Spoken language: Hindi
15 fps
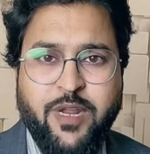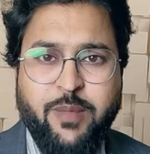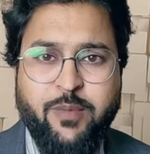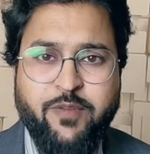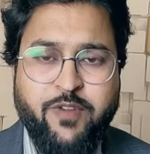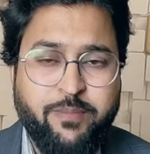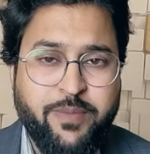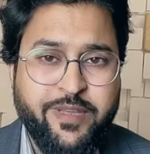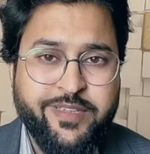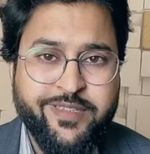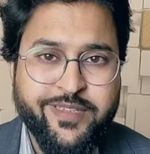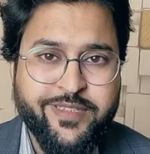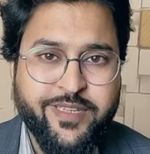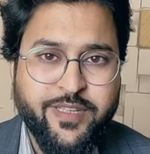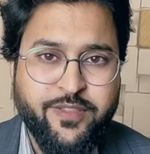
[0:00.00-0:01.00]
प्राइमेवरा पी
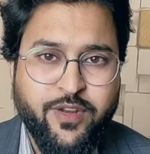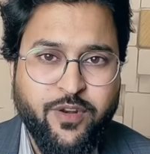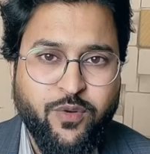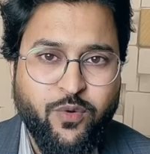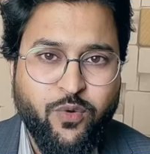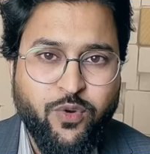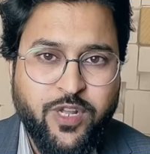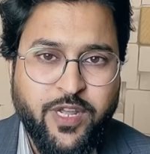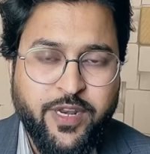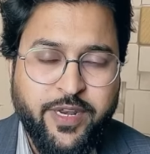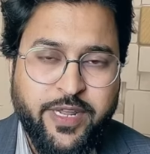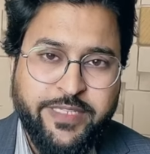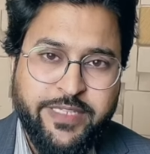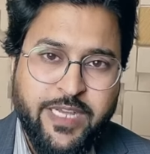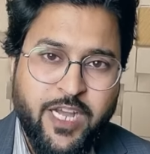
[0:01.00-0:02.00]
सिक्स के अंदर लोड
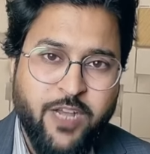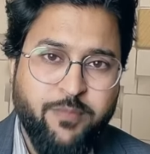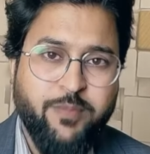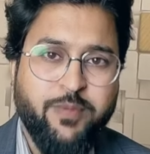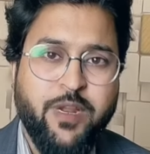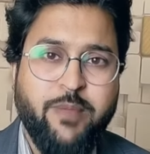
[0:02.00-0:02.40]
करना है यहाँ पर